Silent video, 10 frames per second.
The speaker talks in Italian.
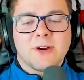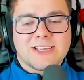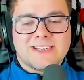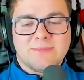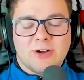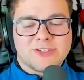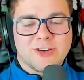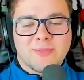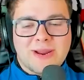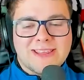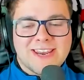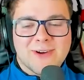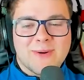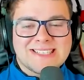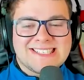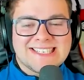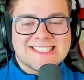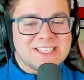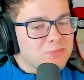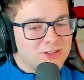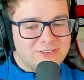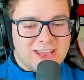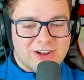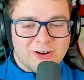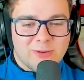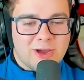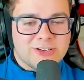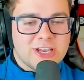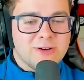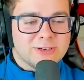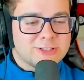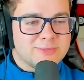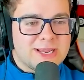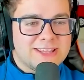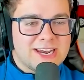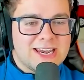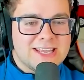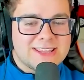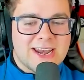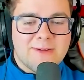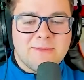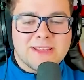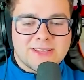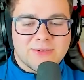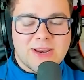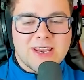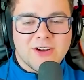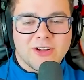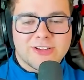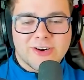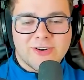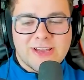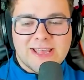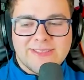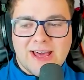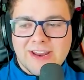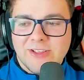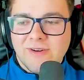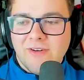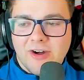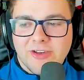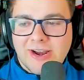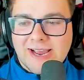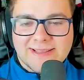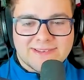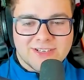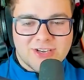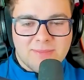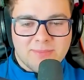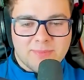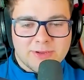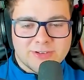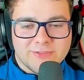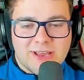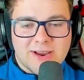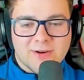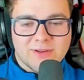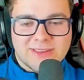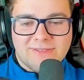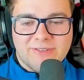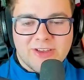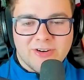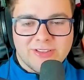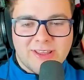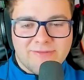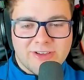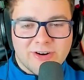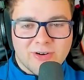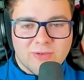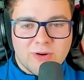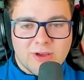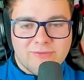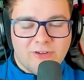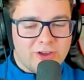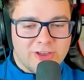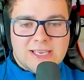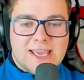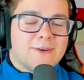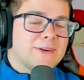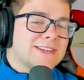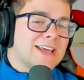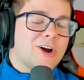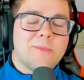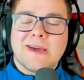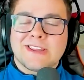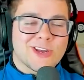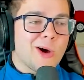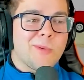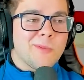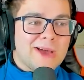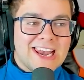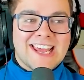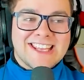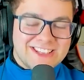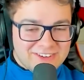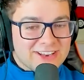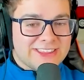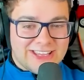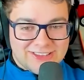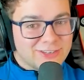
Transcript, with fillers: che si possono prendere qualsiasi tipo di veicolo poi Cioè io posso prendere letteralmente un elicottero e andare dove voglio ragazzi Cioè posso fare davvero davvero quello che voglio E questa roba è troppo bella e divertente